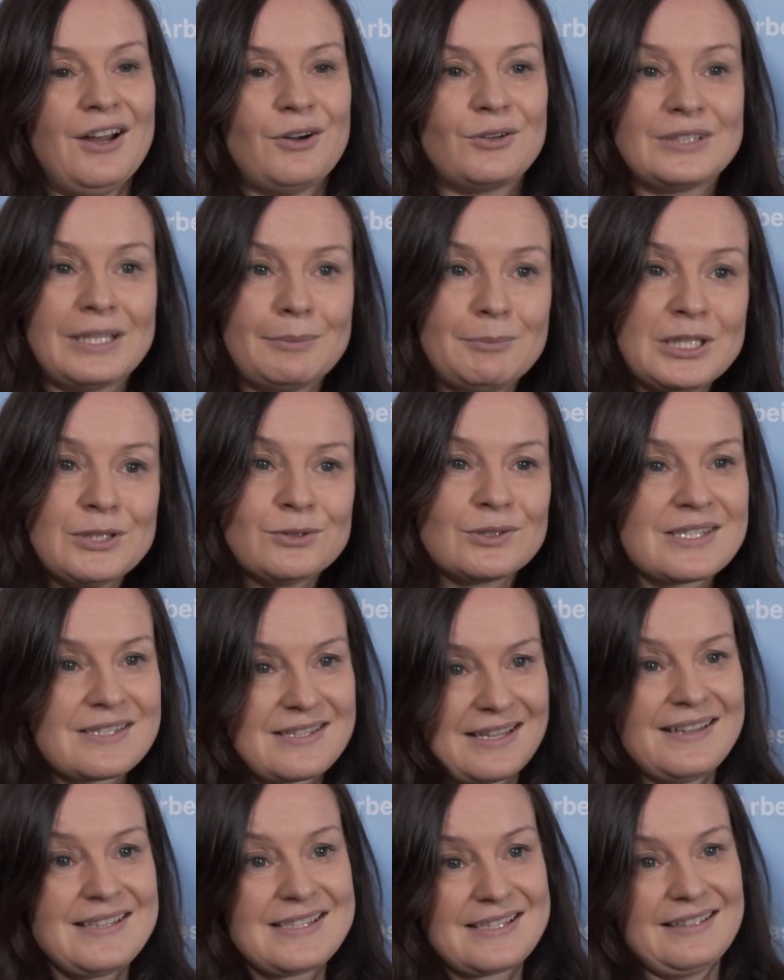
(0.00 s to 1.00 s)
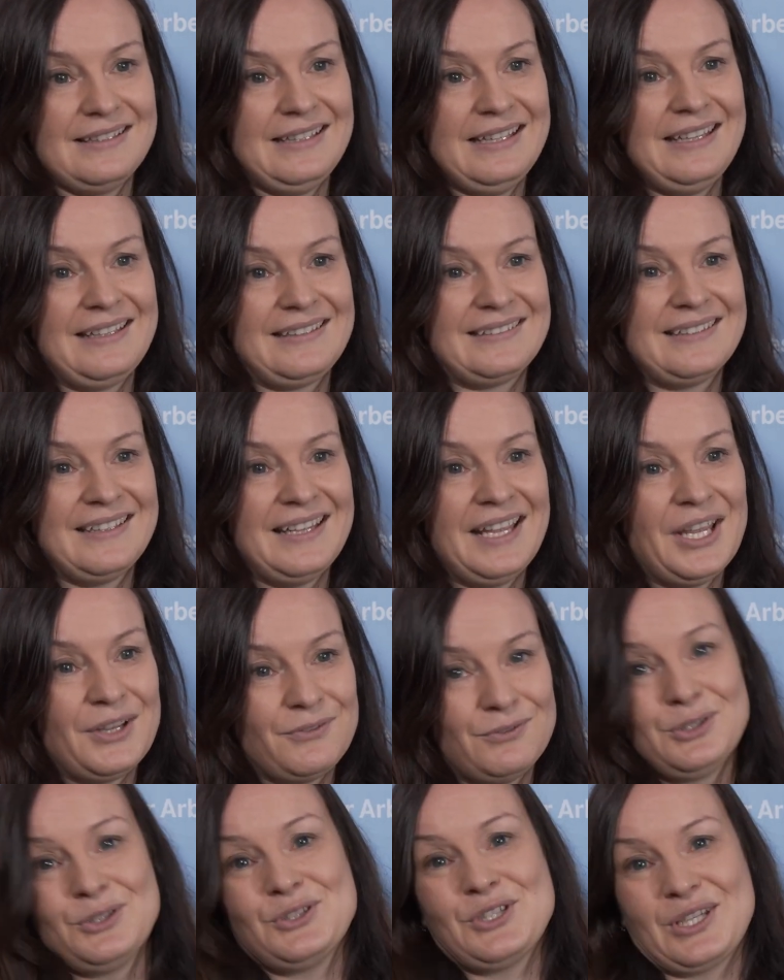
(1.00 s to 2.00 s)
Und damit uns das gelingt,
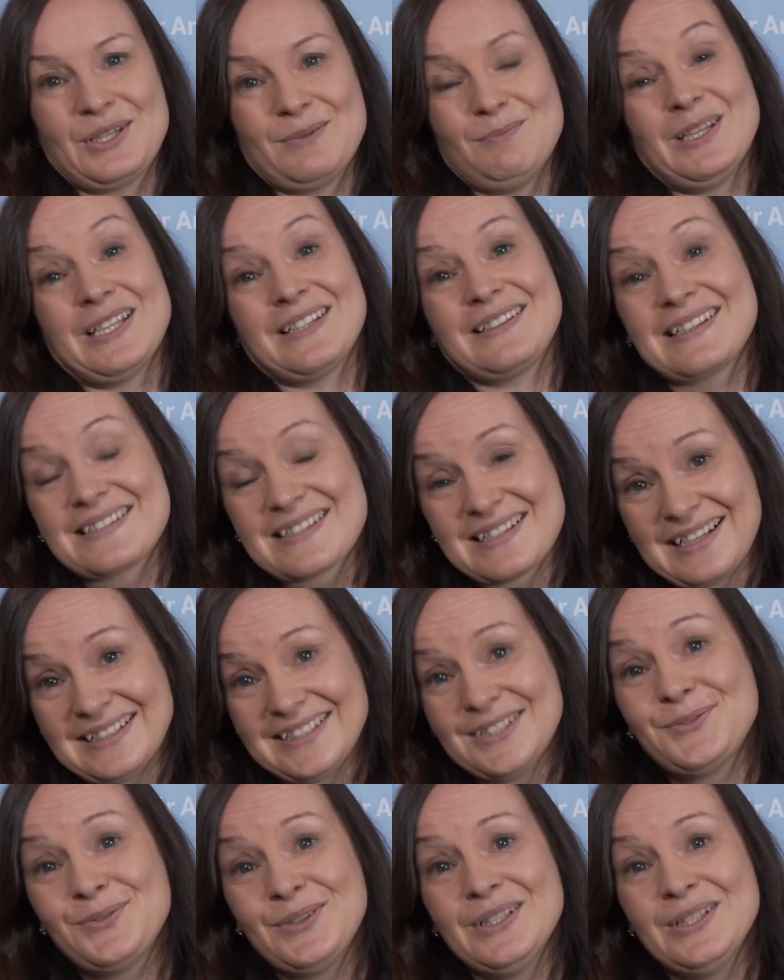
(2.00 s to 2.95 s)
wünsche ich mir, dass ganz